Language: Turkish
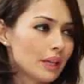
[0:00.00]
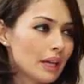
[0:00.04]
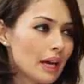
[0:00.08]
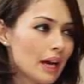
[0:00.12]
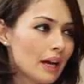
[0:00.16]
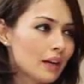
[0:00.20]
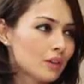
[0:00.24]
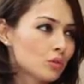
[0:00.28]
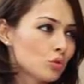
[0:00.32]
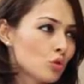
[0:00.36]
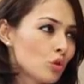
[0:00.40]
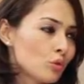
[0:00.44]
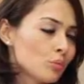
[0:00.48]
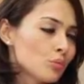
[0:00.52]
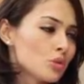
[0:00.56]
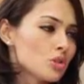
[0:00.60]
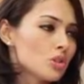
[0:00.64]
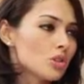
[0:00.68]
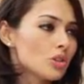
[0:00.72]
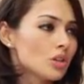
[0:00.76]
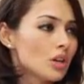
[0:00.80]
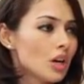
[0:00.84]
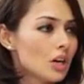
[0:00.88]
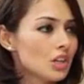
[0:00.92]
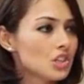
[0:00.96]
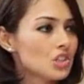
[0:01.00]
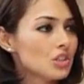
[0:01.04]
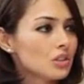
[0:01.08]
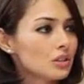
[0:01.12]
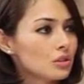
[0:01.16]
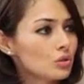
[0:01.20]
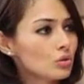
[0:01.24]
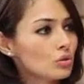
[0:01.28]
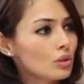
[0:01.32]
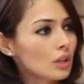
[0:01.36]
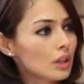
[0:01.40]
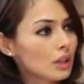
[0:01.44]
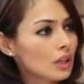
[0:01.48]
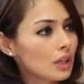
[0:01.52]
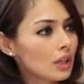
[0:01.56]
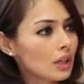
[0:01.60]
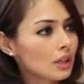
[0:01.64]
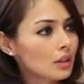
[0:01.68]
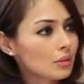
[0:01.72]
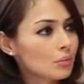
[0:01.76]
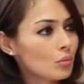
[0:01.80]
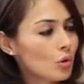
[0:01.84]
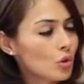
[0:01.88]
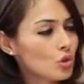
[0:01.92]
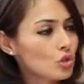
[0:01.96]
Peki her doğum için kaç yıl
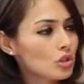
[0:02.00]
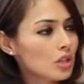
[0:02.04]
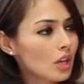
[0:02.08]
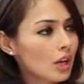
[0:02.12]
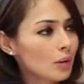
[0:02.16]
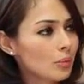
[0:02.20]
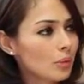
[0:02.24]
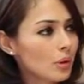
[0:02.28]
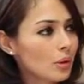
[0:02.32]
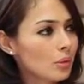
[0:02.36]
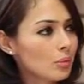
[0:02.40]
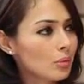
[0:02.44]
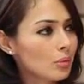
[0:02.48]
süreyle borçlanma